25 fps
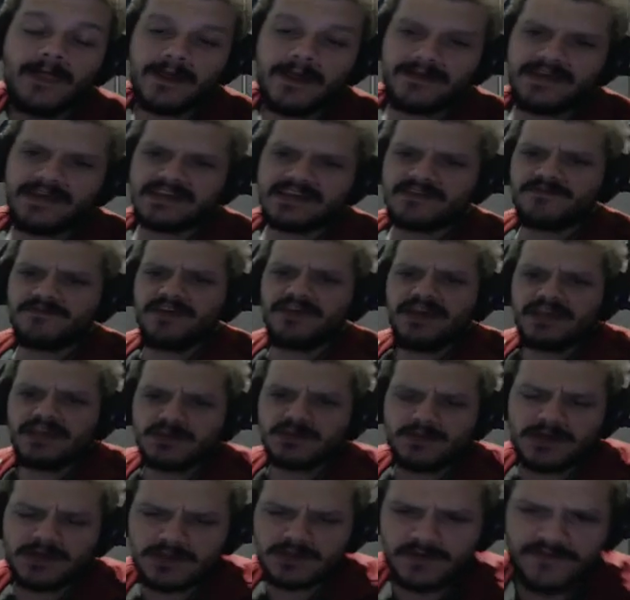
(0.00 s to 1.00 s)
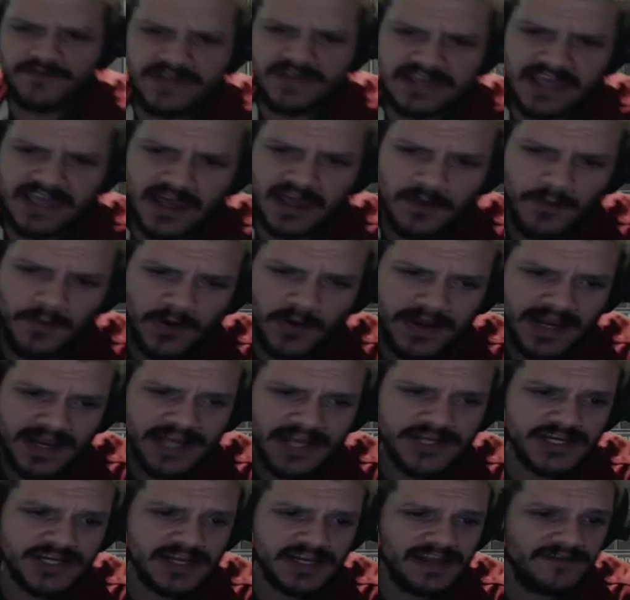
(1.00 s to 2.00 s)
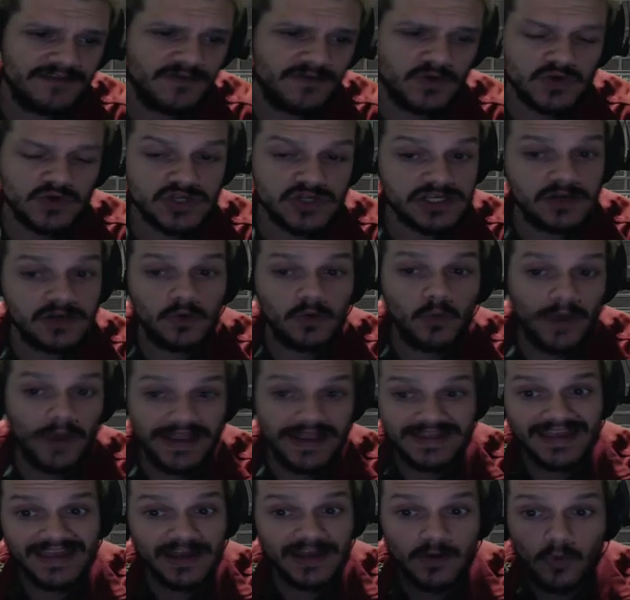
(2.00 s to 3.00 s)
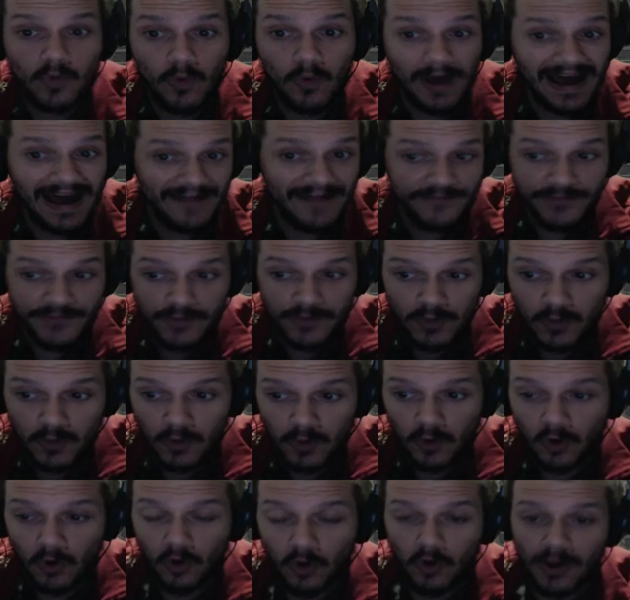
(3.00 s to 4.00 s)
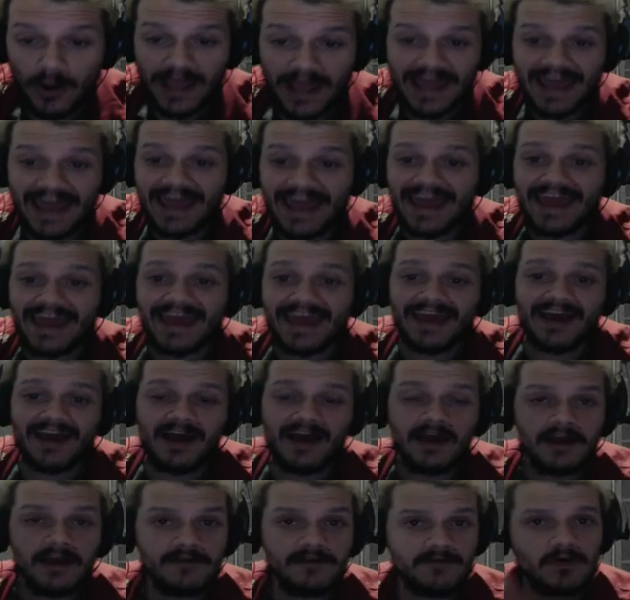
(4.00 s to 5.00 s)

E dessa vez, mais uma vez aqui com o meu Knight level 54. É!